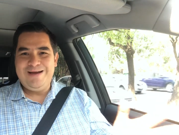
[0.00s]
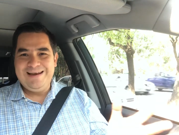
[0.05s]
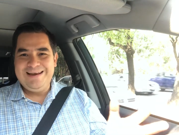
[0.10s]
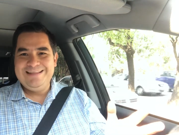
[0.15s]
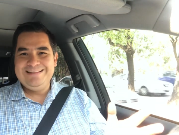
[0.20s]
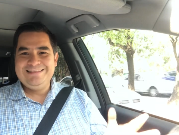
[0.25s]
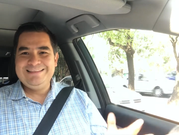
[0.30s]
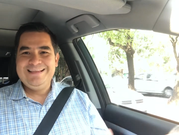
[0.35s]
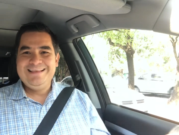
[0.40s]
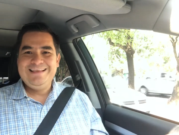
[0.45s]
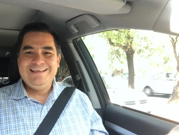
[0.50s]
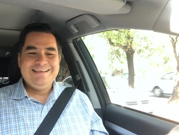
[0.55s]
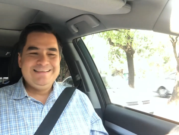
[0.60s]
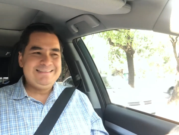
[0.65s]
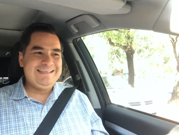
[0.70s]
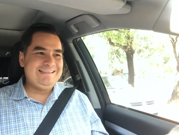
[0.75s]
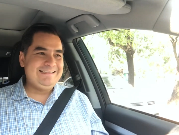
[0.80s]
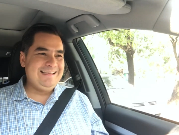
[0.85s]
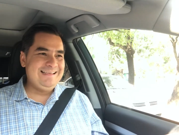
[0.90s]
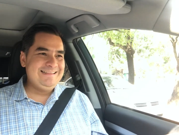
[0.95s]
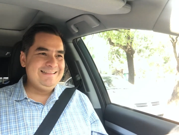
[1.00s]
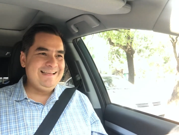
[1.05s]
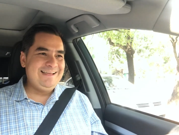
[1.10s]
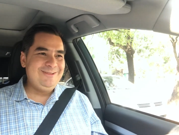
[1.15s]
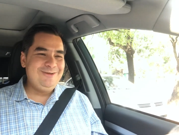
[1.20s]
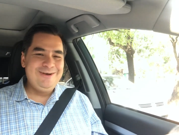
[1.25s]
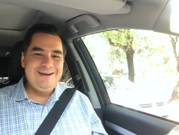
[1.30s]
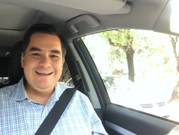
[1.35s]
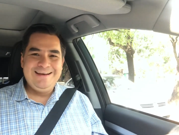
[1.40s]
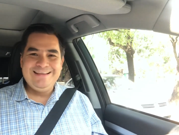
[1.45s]
valen 70
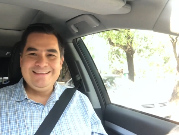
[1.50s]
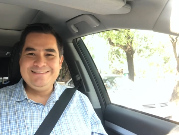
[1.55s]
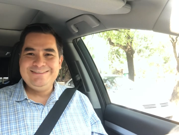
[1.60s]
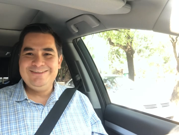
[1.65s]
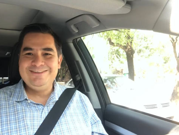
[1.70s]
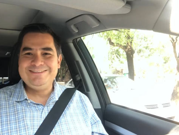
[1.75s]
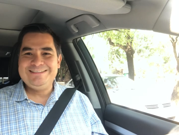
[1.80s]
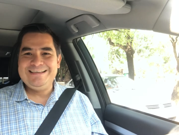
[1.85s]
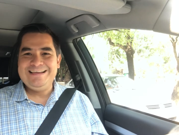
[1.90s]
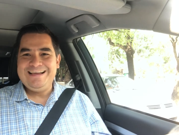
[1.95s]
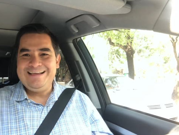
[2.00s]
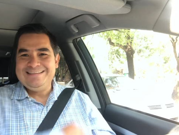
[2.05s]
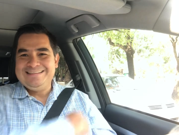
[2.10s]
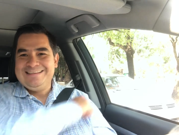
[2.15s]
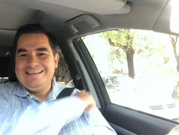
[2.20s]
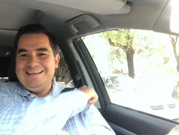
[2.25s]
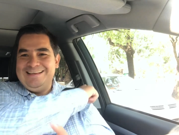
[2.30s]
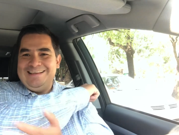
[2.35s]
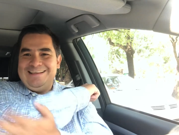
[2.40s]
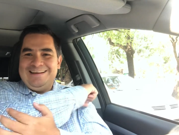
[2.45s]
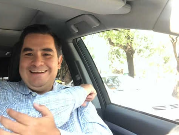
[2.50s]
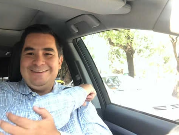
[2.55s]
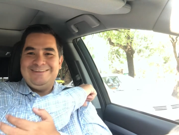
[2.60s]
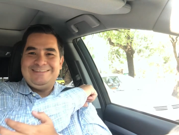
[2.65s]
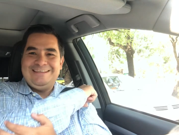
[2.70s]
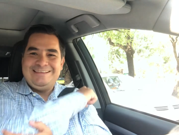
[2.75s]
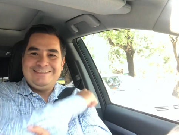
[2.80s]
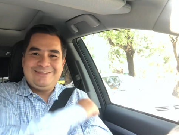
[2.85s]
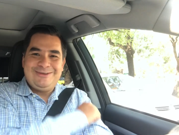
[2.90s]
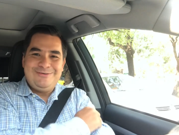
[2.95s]
dólares, no seas, no
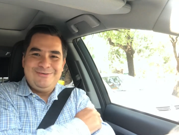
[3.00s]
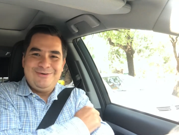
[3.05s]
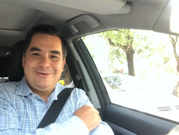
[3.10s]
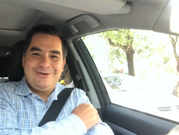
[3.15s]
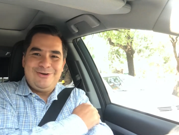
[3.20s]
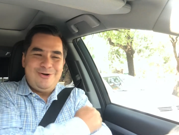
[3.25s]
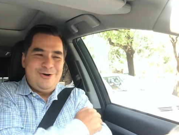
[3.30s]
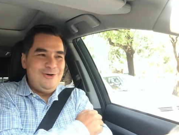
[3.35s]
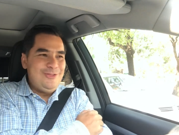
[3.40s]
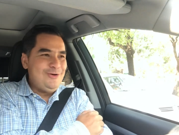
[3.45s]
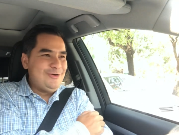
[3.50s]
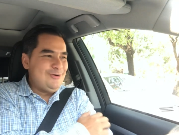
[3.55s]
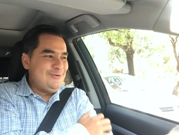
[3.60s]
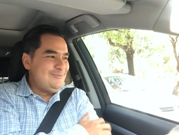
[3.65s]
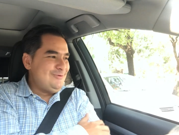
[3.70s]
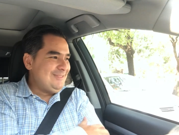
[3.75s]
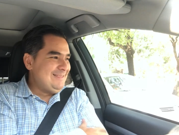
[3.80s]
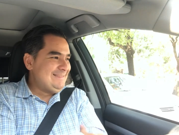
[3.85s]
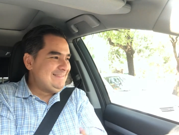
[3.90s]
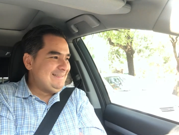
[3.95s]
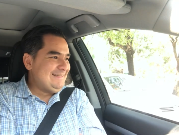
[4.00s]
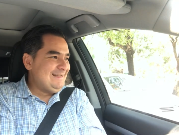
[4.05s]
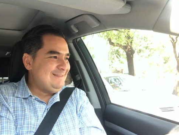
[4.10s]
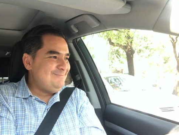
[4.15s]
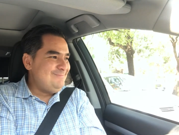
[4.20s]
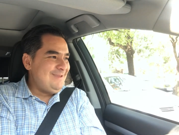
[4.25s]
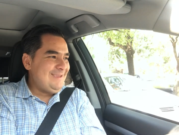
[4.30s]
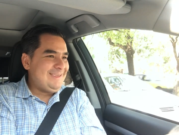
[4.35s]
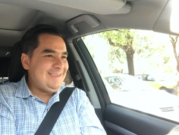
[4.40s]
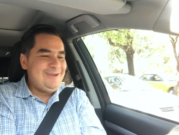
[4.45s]
seas codo como dicen
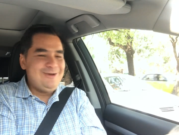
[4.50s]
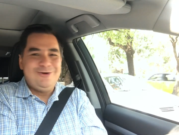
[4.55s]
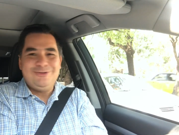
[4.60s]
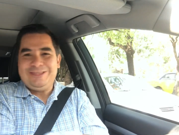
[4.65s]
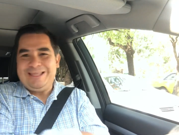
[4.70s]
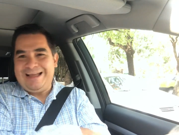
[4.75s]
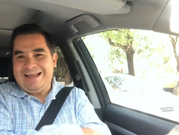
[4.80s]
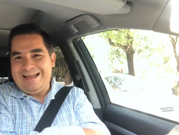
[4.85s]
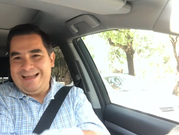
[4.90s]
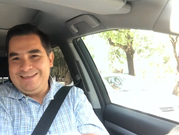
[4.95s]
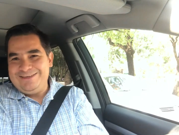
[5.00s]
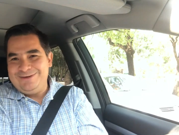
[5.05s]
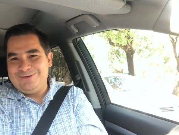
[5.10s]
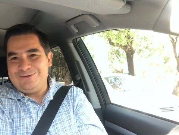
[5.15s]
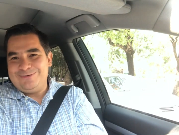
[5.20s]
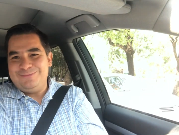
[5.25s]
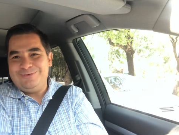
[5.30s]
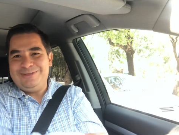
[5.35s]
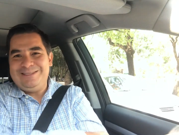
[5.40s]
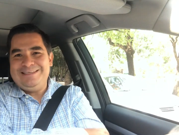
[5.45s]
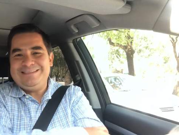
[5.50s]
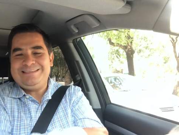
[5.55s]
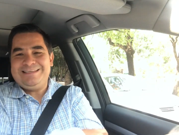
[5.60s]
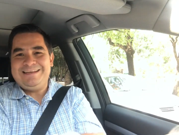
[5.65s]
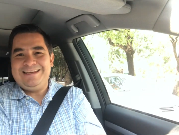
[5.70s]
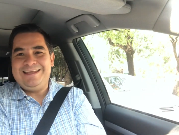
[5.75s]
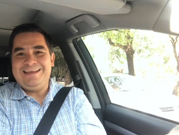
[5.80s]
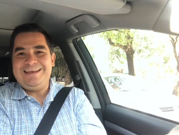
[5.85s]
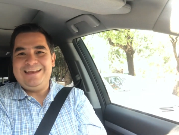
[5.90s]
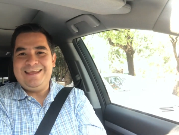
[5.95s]
en México, tacaño como
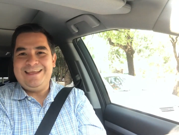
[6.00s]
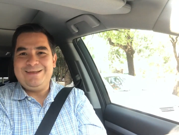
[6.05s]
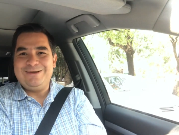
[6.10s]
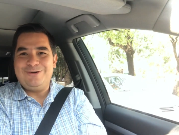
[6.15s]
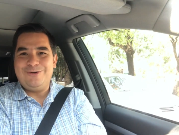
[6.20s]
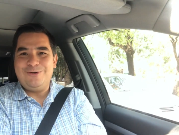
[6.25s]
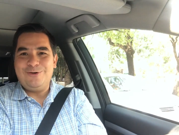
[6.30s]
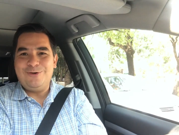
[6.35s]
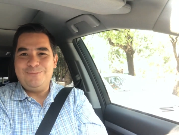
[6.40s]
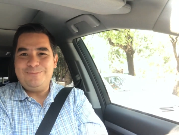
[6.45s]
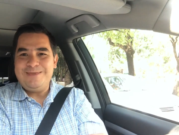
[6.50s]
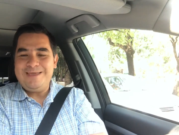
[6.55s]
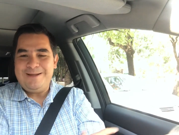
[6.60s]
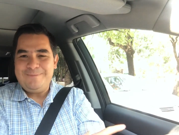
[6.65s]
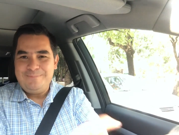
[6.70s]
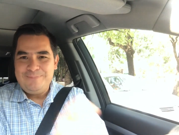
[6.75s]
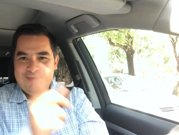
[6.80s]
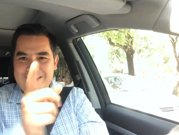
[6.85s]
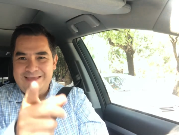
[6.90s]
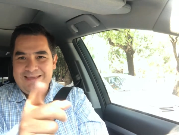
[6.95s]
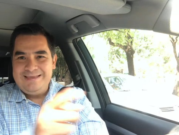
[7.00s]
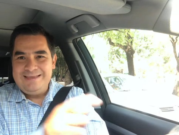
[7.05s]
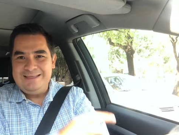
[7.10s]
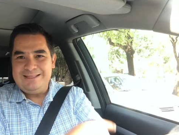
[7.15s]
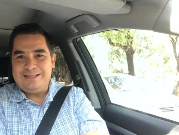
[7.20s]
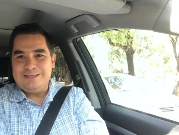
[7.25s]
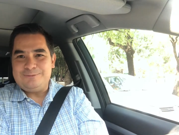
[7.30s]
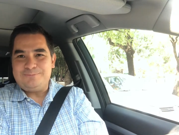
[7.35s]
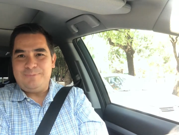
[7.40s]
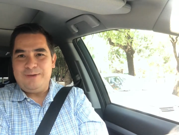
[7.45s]
dicen en, Colombia. Y
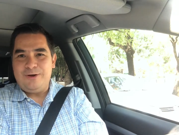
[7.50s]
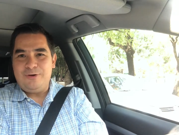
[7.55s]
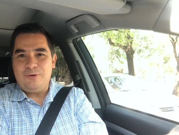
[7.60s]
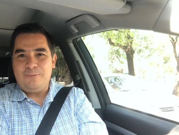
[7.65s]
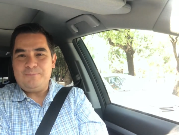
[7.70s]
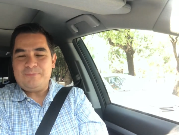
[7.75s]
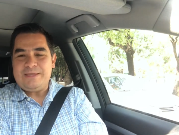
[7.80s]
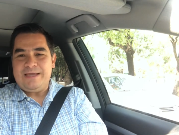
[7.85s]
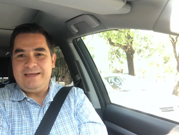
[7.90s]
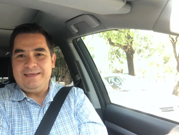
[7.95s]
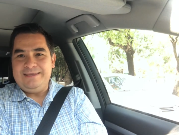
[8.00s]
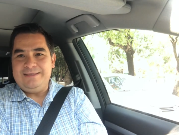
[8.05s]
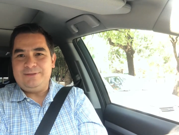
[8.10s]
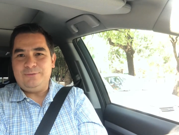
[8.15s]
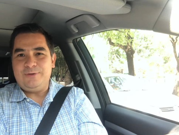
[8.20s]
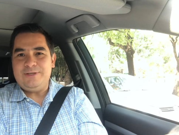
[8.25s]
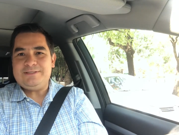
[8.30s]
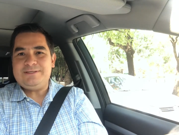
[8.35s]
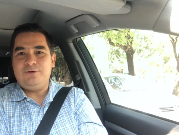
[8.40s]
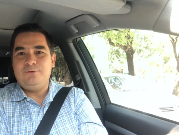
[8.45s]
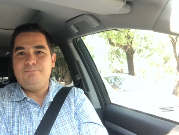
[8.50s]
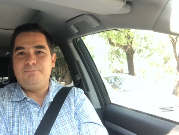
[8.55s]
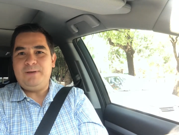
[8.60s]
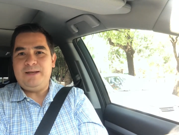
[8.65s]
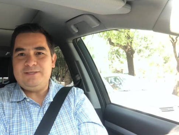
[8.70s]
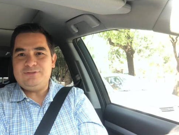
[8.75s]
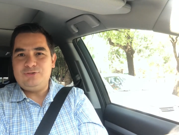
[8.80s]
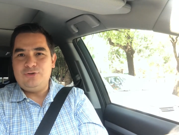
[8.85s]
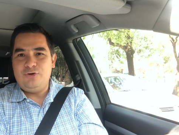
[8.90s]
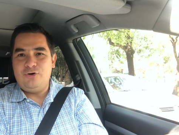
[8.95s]
te espero ahí. Te voy a hacer un
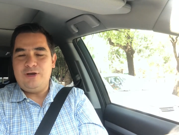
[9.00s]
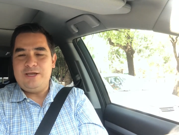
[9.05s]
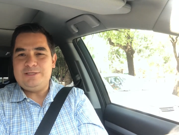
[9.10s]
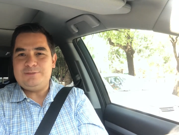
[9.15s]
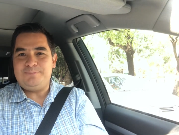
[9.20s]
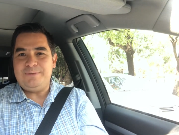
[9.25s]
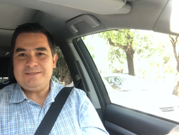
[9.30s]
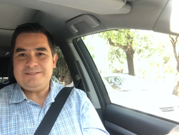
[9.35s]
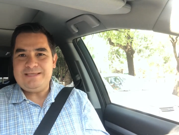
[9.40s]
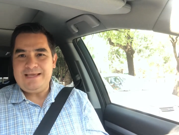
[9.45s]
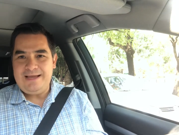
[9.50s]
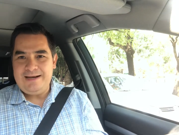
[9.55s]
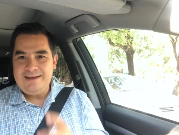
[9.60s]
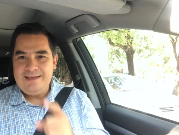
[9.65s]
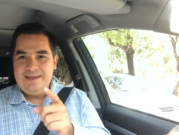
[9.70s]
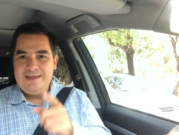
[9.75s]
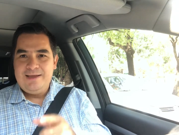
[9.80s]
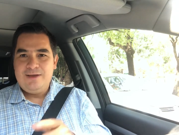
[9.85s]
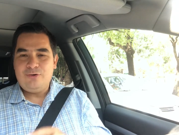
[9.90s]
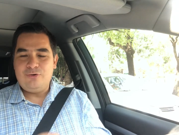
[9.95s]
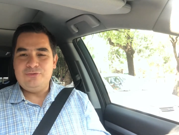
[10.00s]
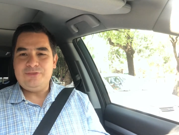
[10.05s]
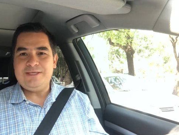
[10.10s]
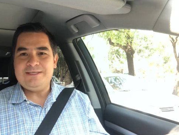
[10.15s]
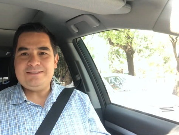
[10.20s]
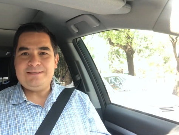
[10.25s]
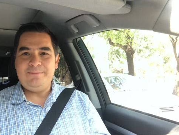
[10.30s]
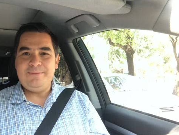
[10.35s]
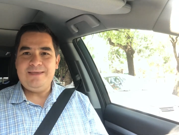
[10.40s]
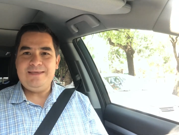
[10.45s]
precio especial.
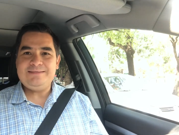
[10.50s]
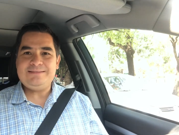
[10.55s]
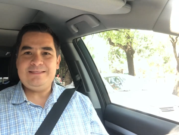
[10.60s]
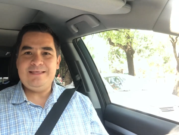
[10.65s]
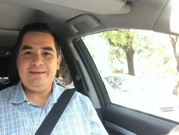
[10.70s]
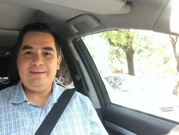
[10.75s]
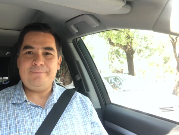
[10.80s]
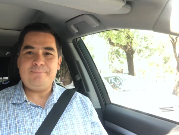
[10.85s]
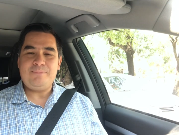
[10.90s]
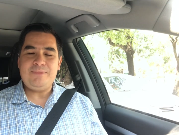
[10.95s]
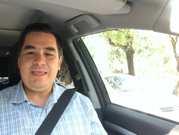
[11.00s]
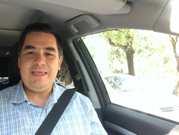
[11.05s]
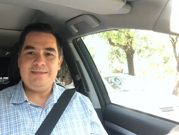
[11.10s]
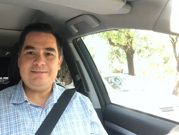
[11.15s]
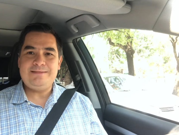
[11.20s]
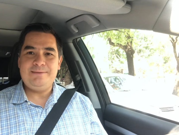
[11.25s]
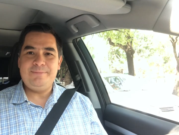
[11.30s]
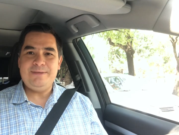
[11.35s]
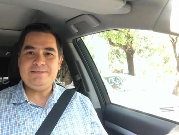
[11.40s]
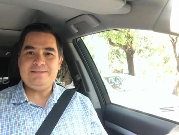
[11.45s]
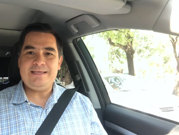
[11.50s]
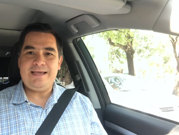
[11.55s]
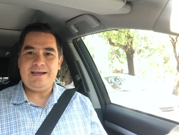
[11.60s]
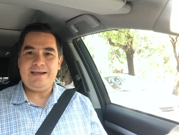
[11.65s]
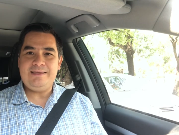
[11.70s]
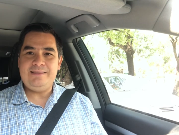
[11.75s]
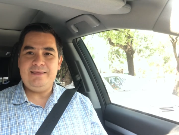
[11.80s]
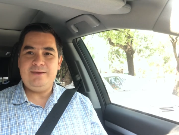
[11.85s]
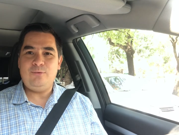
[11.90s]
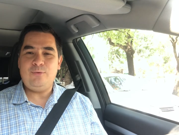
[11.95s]
Contéstame este, este
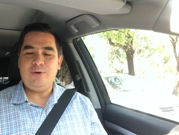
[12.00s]
mensaje de